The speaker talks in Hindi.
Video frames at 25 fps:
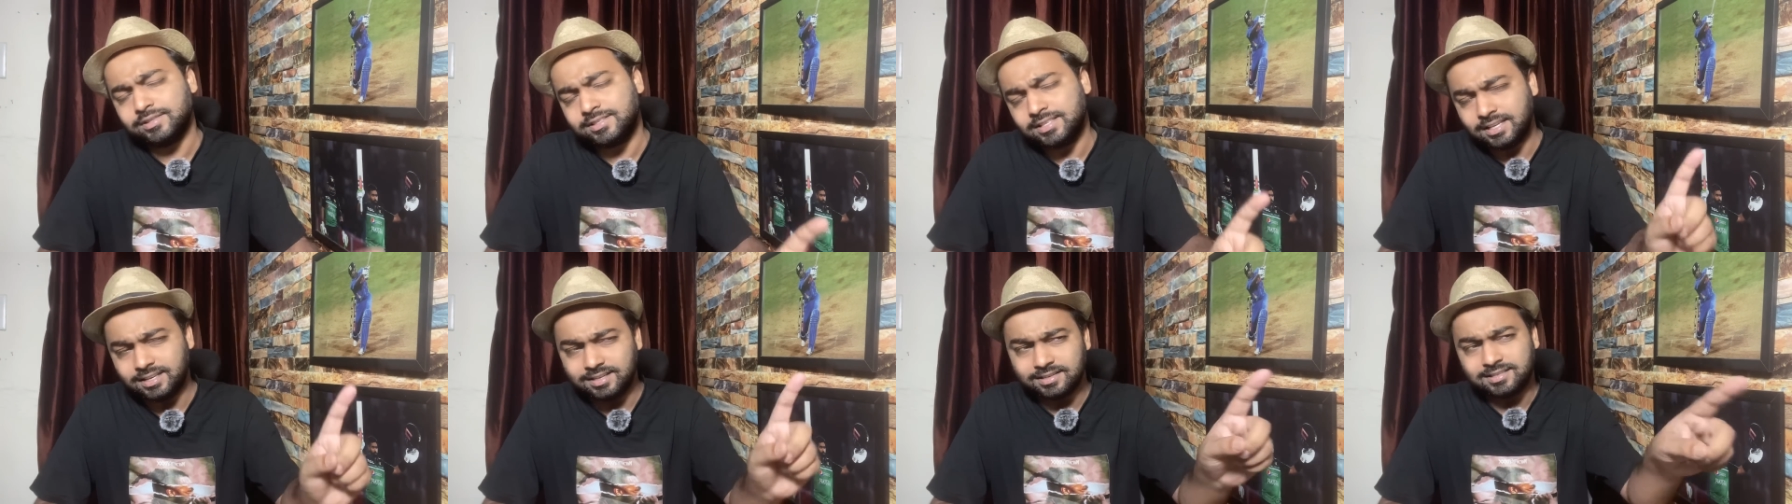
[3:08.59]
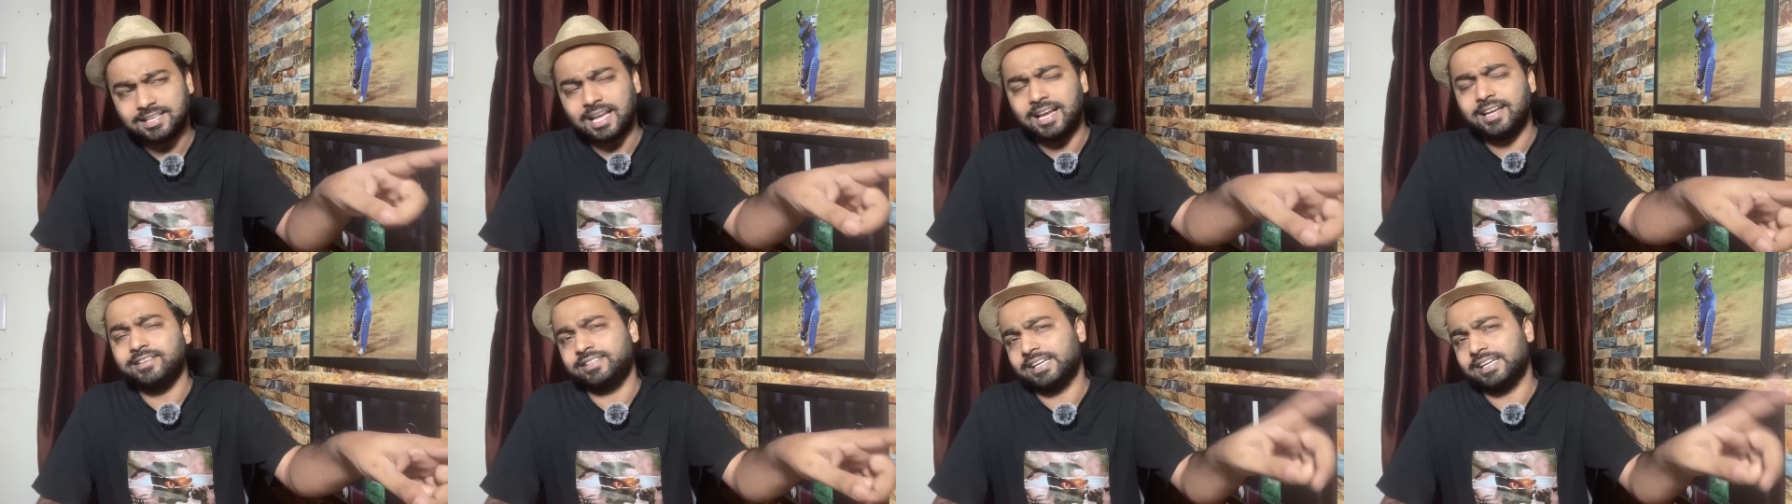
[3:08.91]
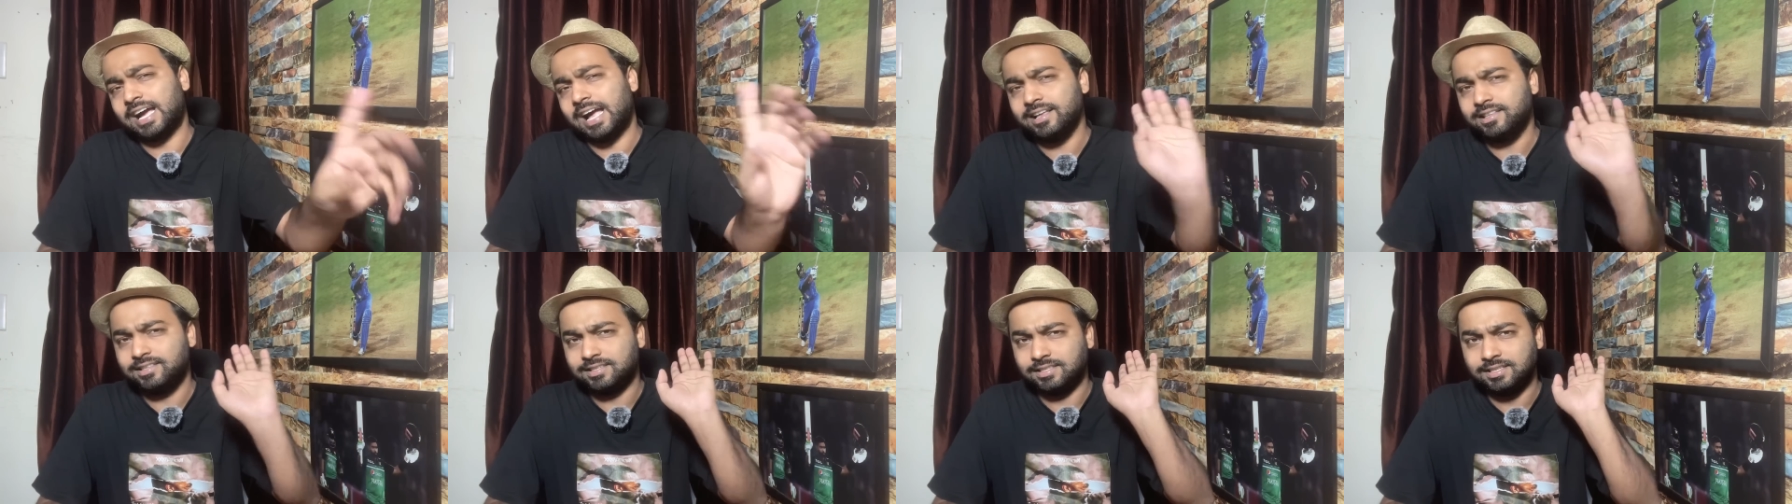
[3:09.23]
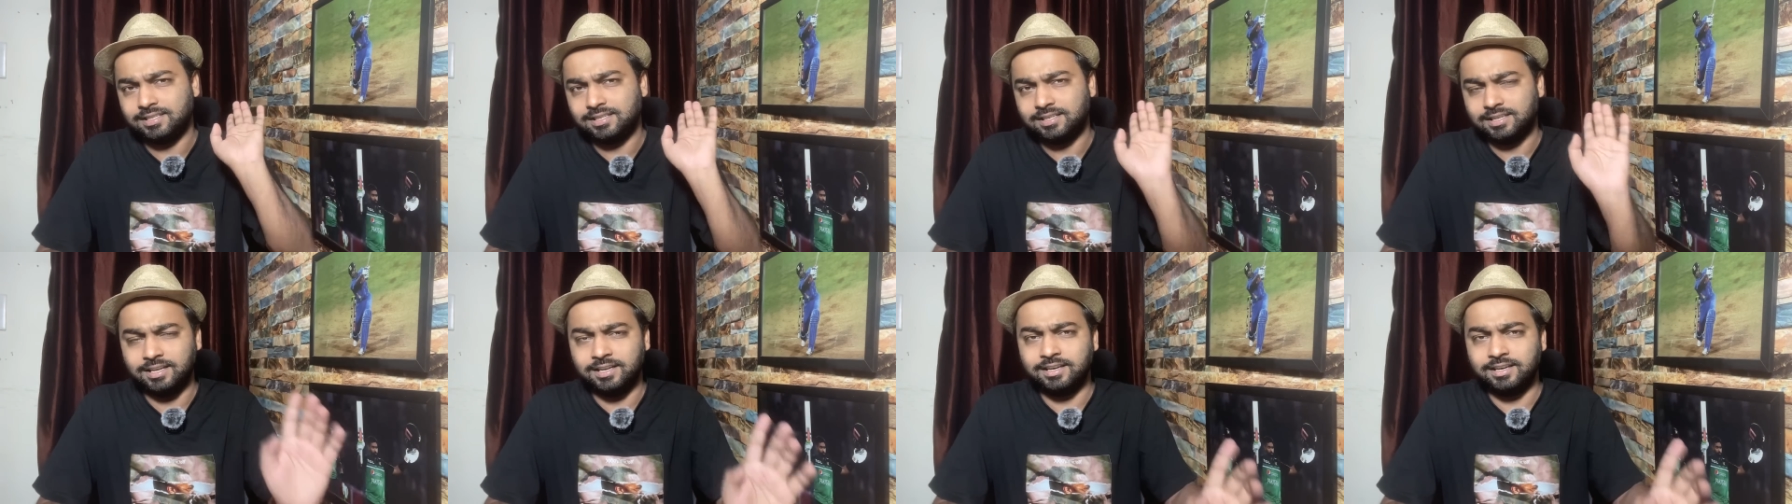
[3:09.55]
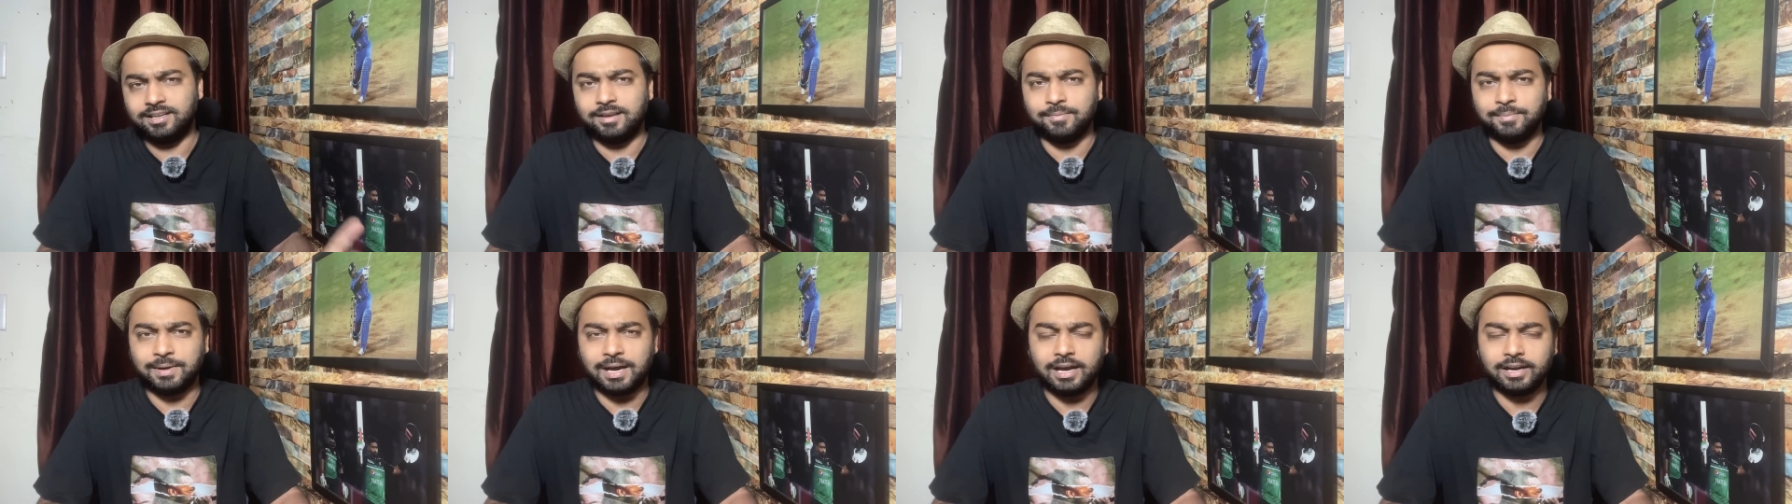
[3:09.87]
हो सही जायज
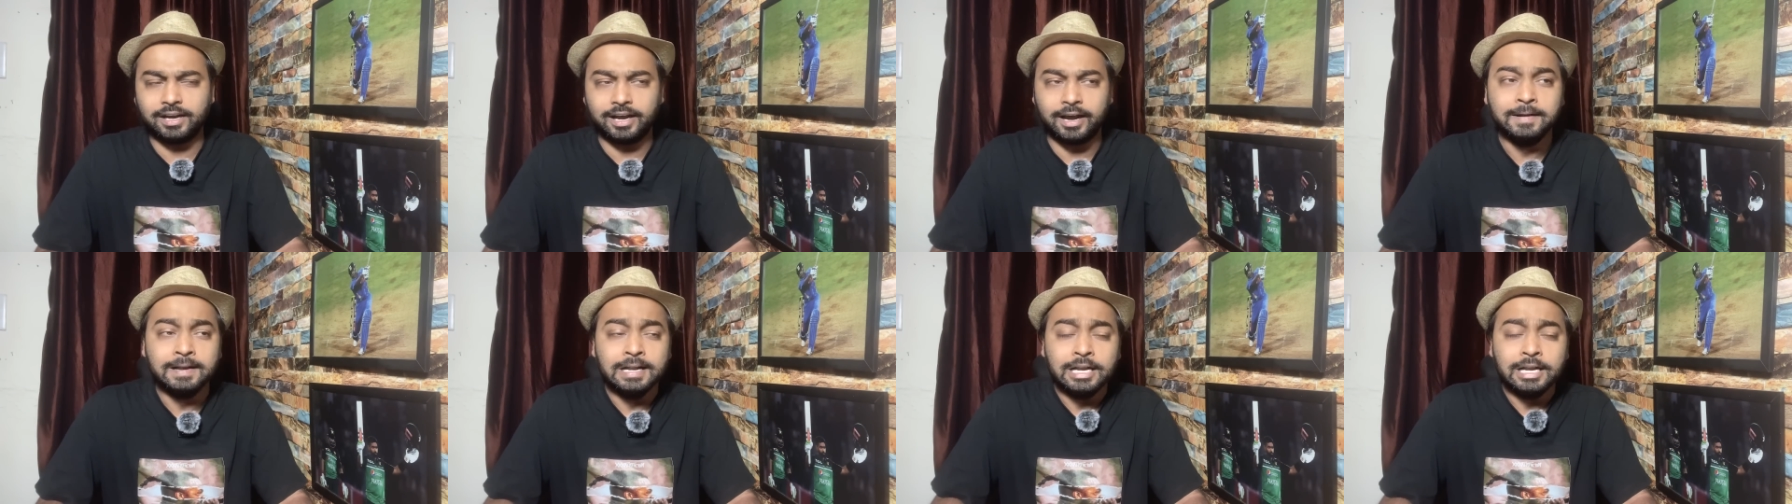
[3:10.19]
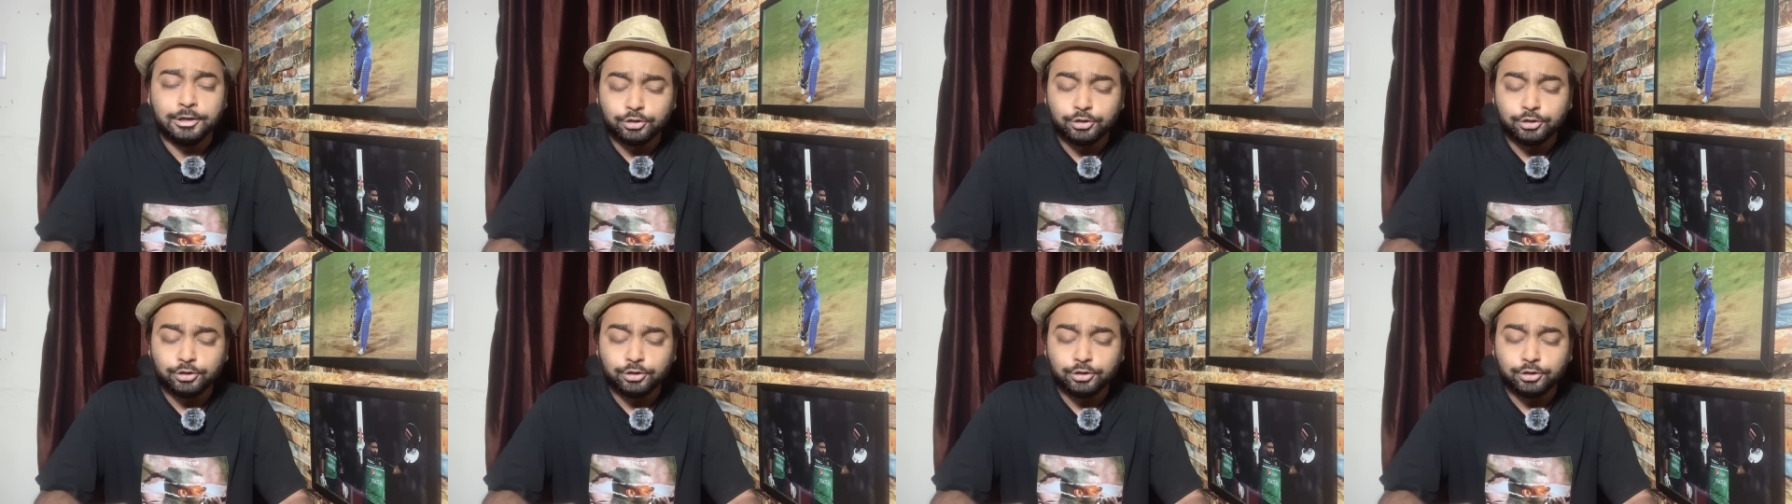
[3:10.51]
इनके मांग है